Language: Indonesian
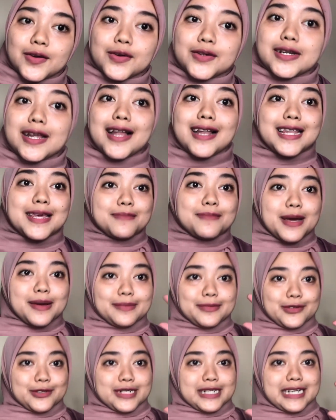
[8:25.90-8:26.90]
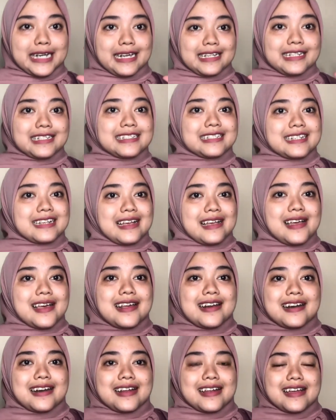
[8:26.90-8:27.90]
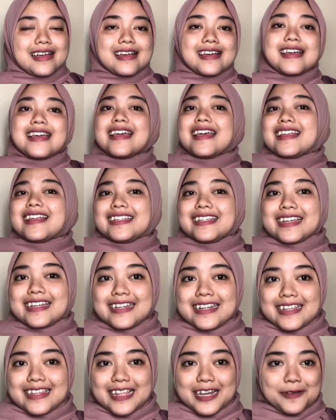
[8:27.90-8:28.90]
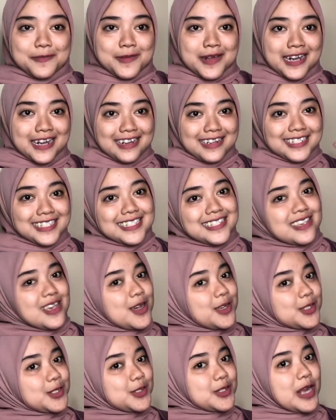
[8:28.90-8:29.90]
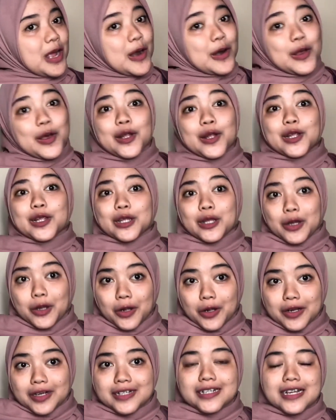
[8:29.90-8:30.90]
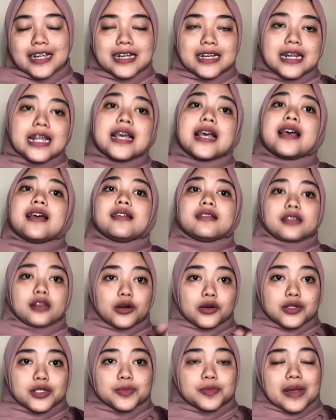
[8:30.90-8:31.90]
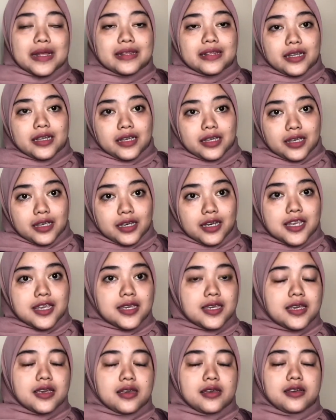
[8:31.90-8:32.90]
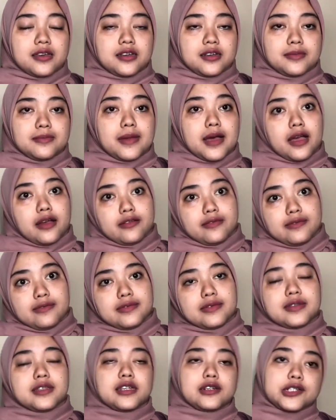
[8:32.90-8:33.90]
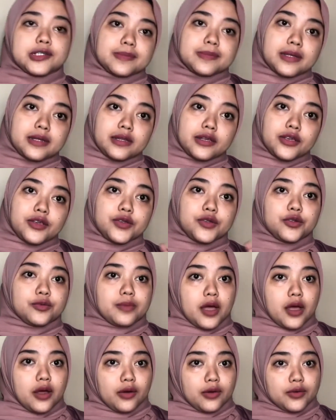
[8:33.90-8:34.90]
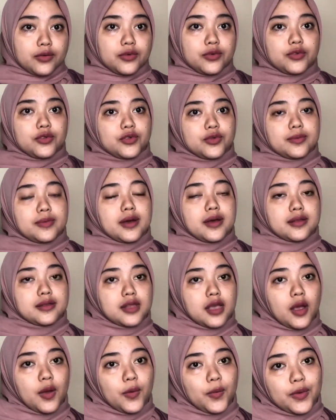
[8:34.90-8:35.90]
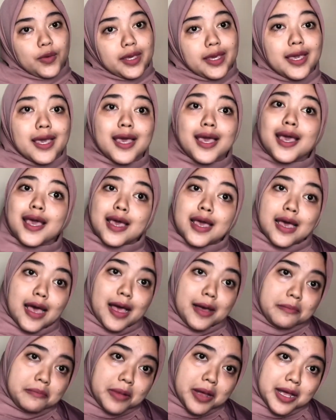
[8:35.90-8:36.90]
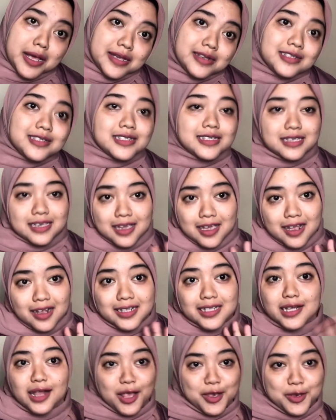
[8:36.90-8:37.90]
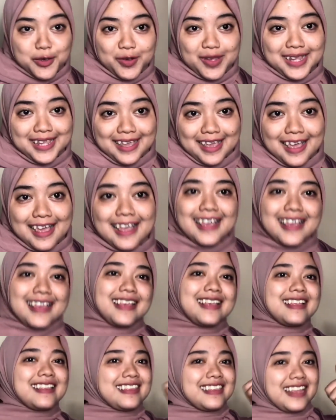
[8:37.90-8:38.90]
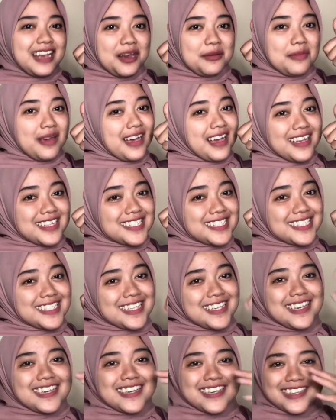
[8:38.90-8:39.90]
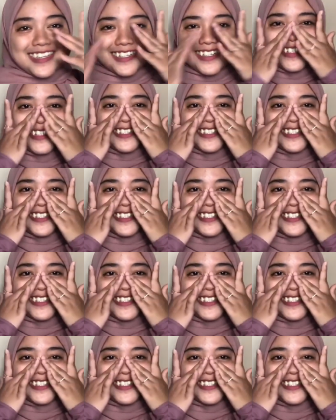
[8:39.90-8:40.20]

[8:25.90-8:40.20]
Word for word: udah lima model sekarang jadi terima kasih yang sudah nonton dan terus pantengin uh, maaf terus pantengin YouTube aku untuk mengetahui apa isinya selanjutnya terima kasih